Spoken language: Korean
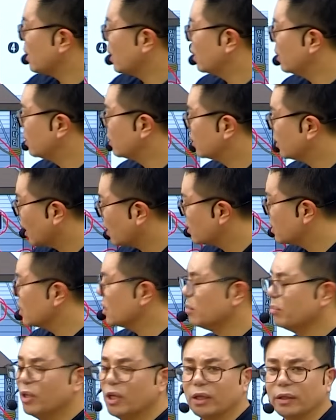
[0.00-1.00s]
다리를 딱
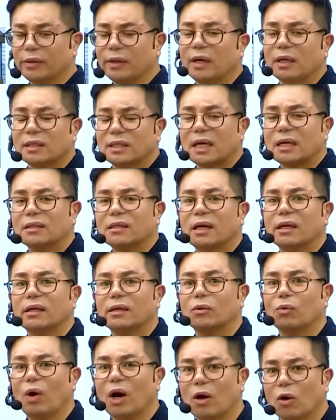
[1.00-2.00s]
찍으면
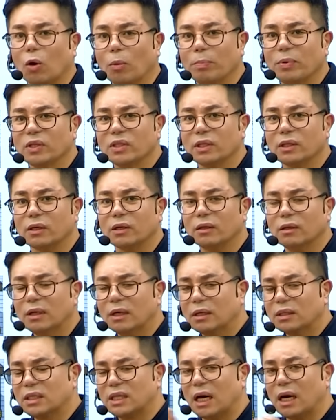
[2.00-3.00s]
상다리를 확 엎어서
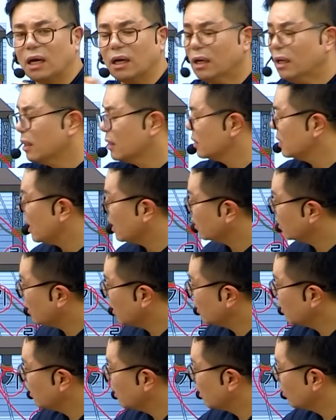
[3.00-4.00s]
자
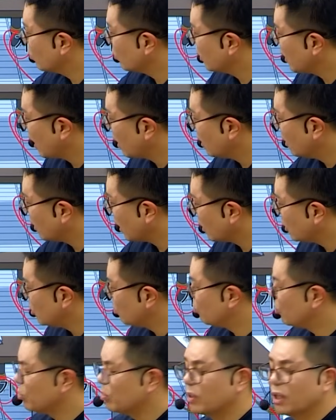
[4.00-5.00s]
상다리하고 땅에
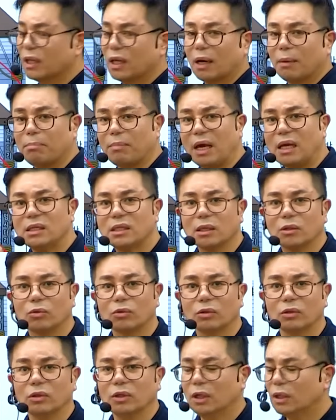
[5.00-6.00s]
닿는 부분에다가
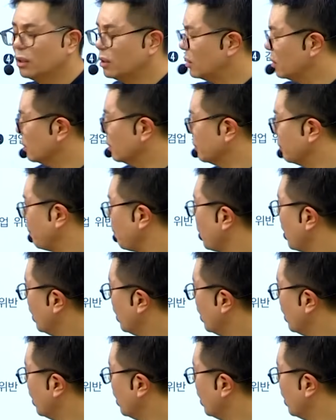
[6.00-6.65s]
매직으로 등,